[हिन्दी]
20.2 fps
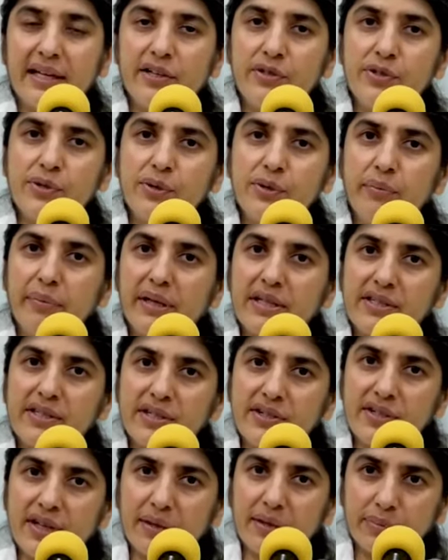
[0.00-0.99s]
लेकिन जो
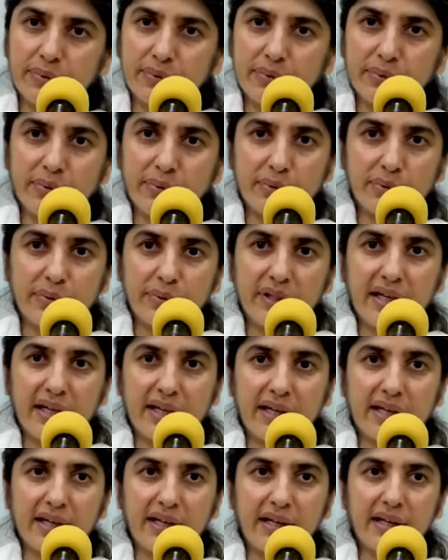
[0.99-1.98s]
मैसेज आपको उनको
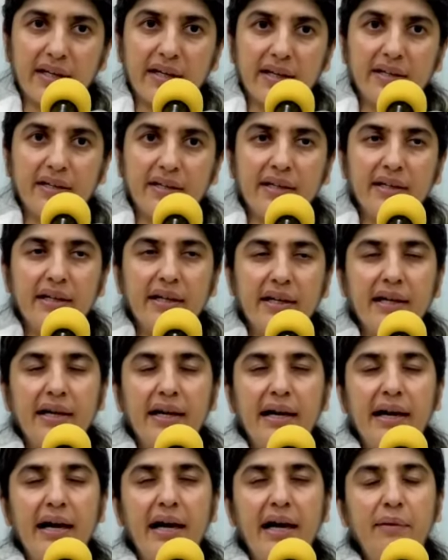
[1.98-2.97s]
देना है
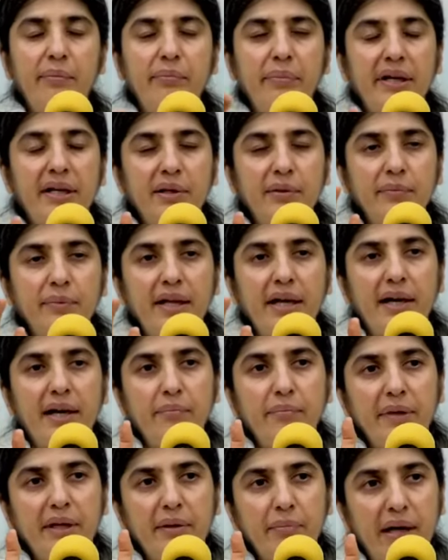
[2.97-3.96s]
आप परम
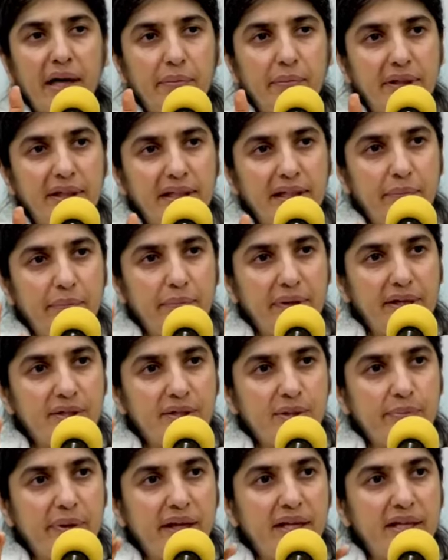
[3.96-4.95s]
धाम में बाबा के
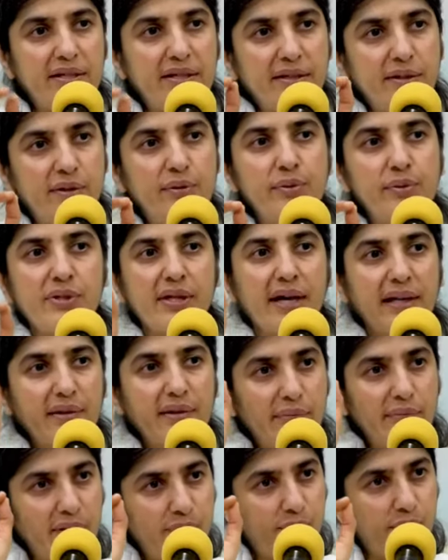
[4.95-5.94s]
पास बैठकर उस
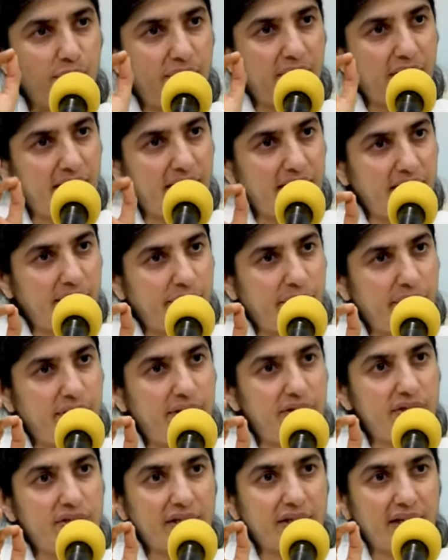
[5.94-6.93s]
आत्मा को वहाँ
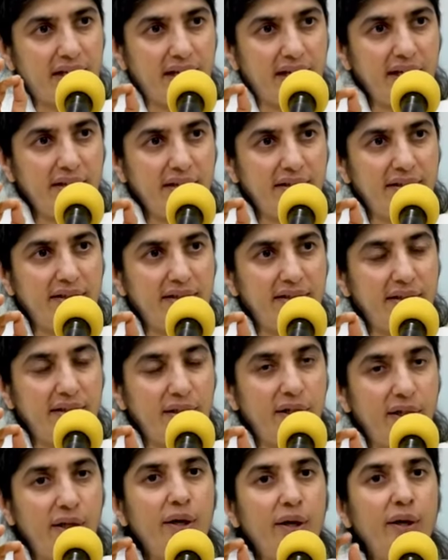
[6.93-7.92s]
इमर्ज करें
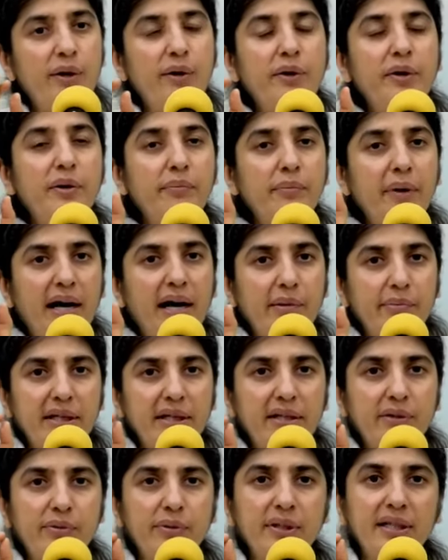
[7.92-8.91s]
और बाबा
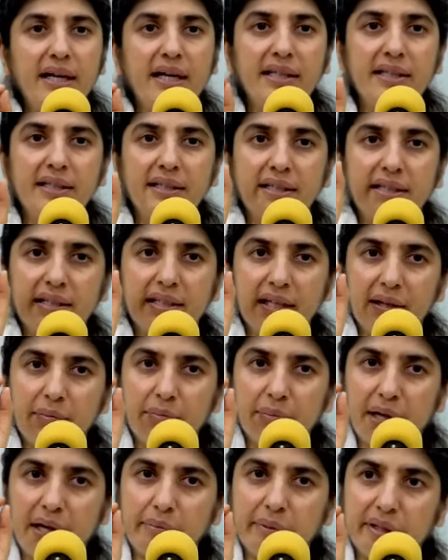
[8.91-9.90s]
को याद करके
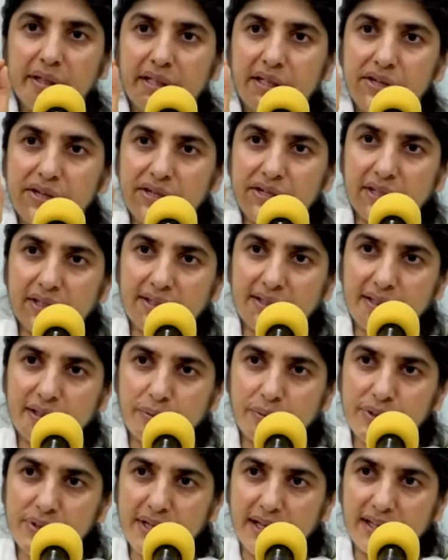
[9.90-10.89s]
बाबा की शक्ति
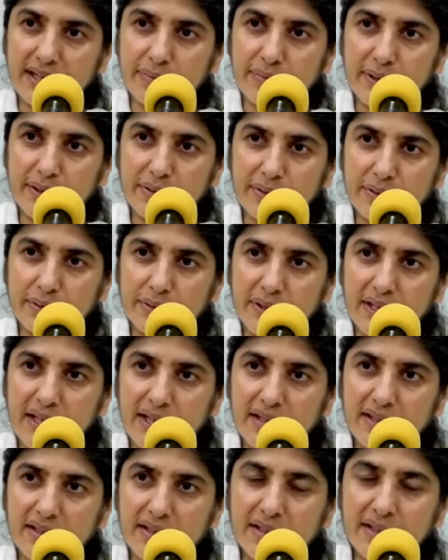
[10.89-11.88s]
उस आत्मा को
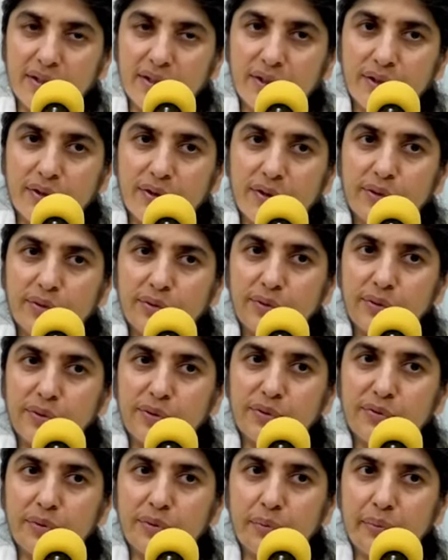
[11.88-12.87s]
दें और
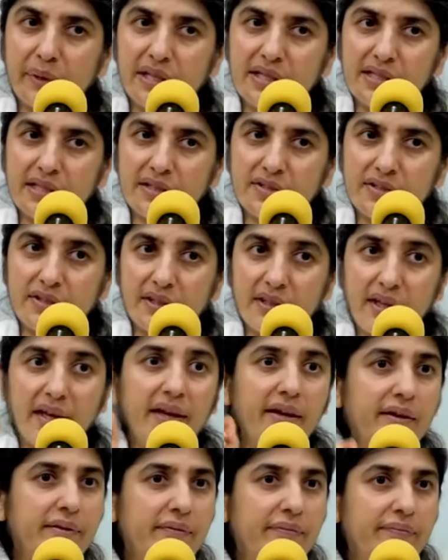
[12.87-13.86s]
उनको वो मैसेज
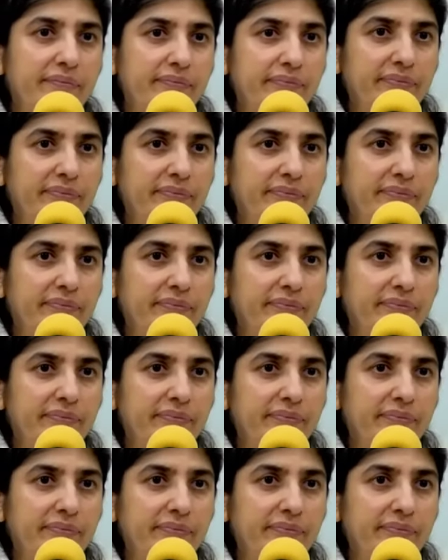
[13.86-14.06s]
दें